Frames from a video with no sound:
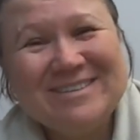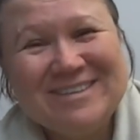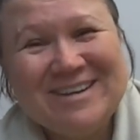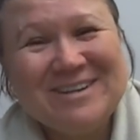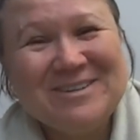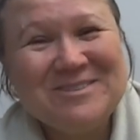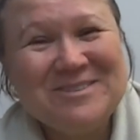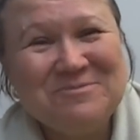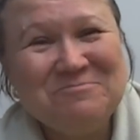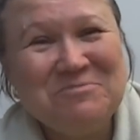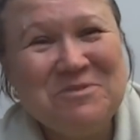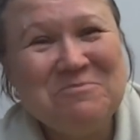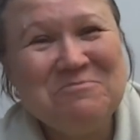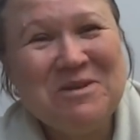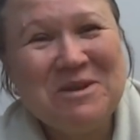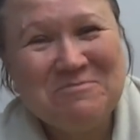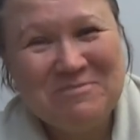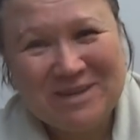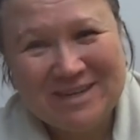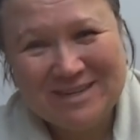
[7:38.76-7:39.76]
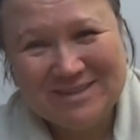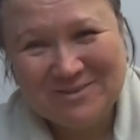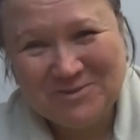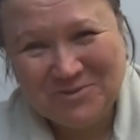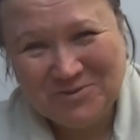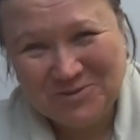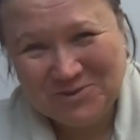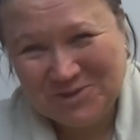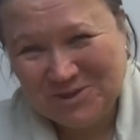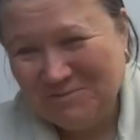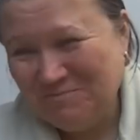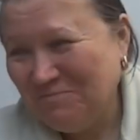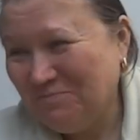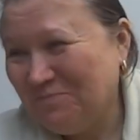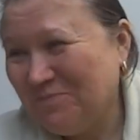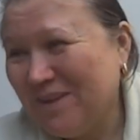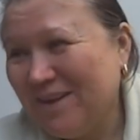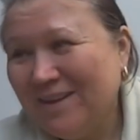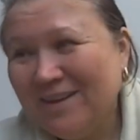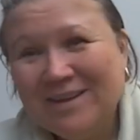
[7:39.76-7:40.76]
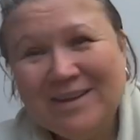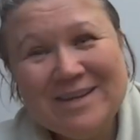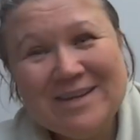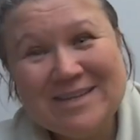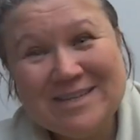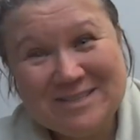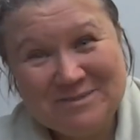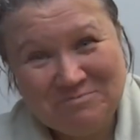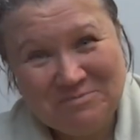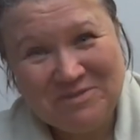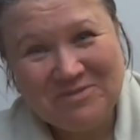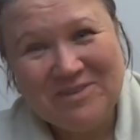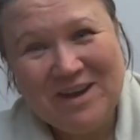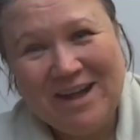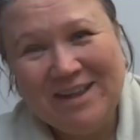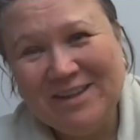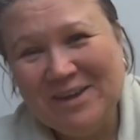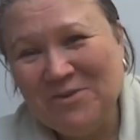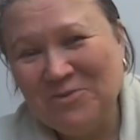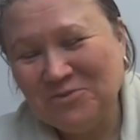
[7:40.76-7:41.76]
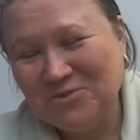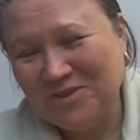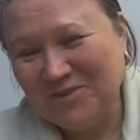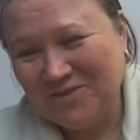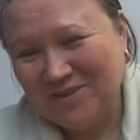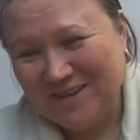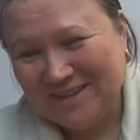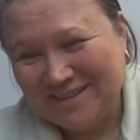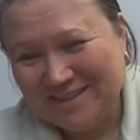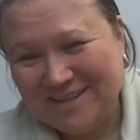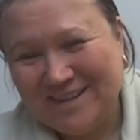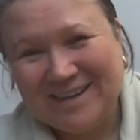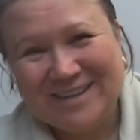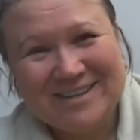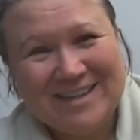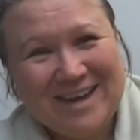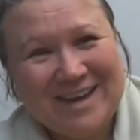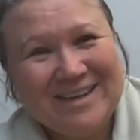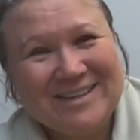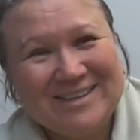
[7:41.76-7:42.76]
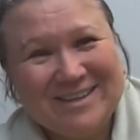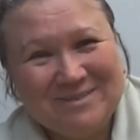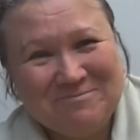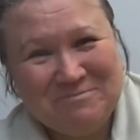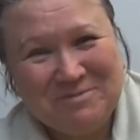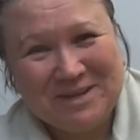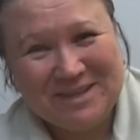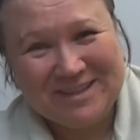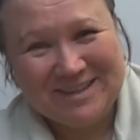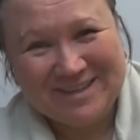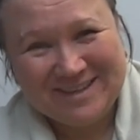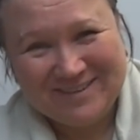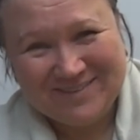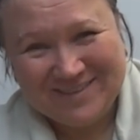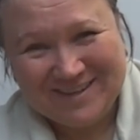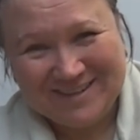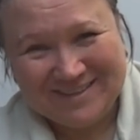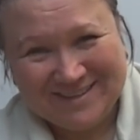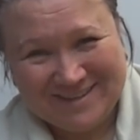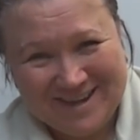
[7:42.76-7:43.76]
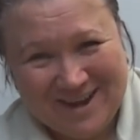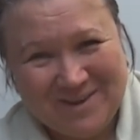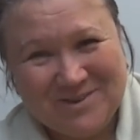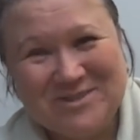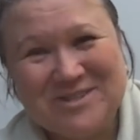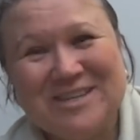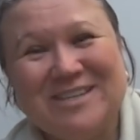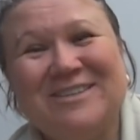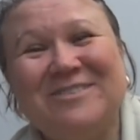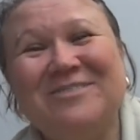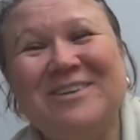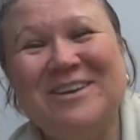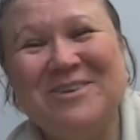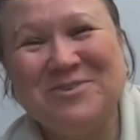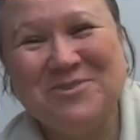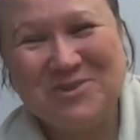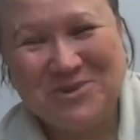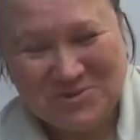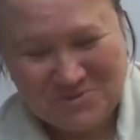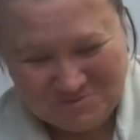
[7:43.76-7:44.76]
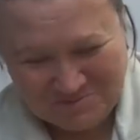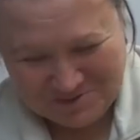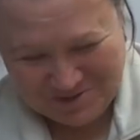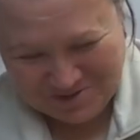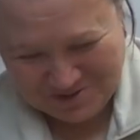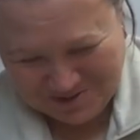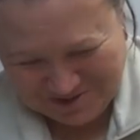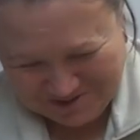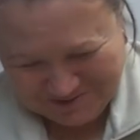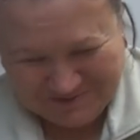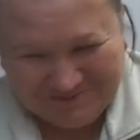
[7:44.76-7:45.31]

Как тебе мама готовила? разбивала. Он говорит, когда это было, говорит, я уже твою люблю.